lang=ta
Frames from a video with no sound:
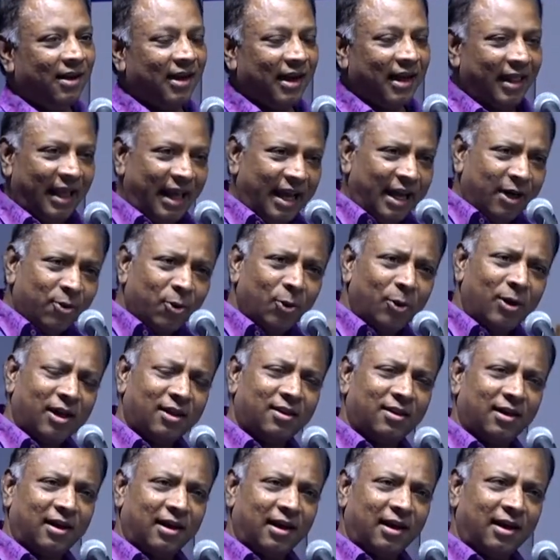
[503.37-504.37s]
அதே
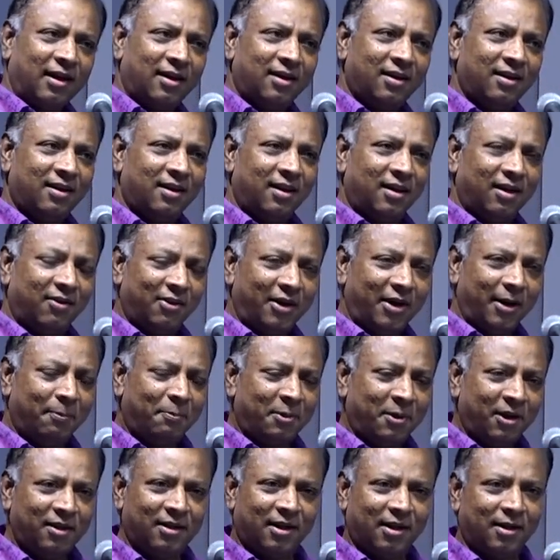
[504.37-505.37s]
கூட்டத்தில் அவர்
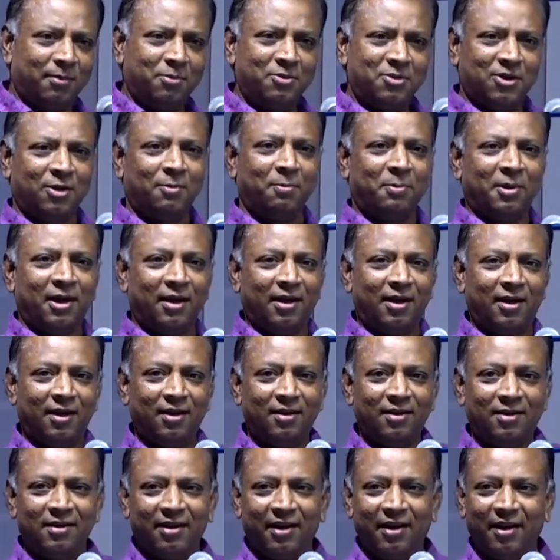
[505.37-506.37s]
எப்படி தான் அப்சர்வ்
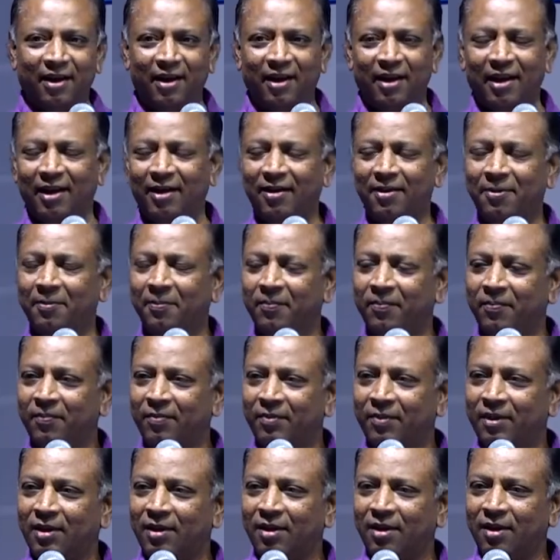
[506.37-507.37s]
பண்ணாருன்னு தெரியல
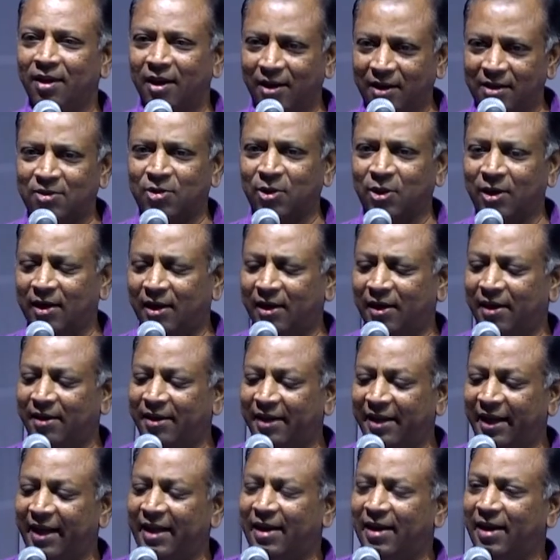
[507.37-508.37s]
அவர் சொல்கிறாரு
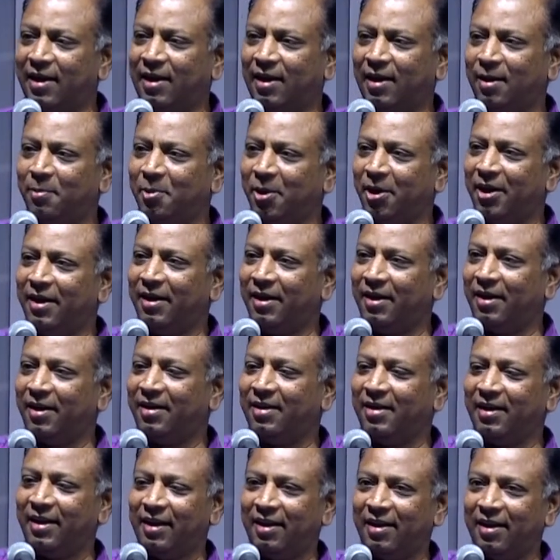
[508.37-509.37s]
டீ கடையில் போய்
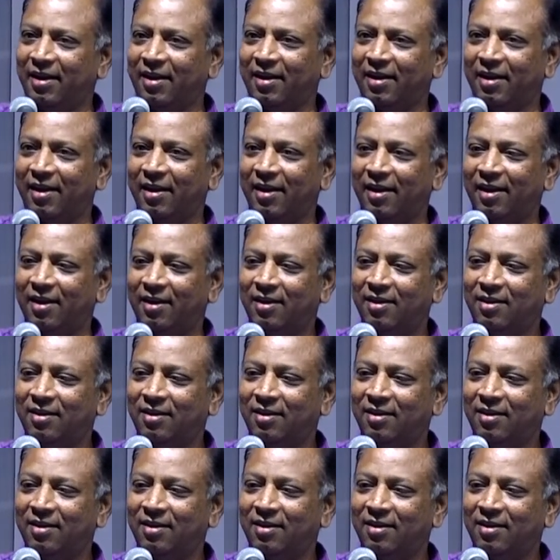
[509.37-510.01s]
நீங்கள் டீ கேட்குறீங்க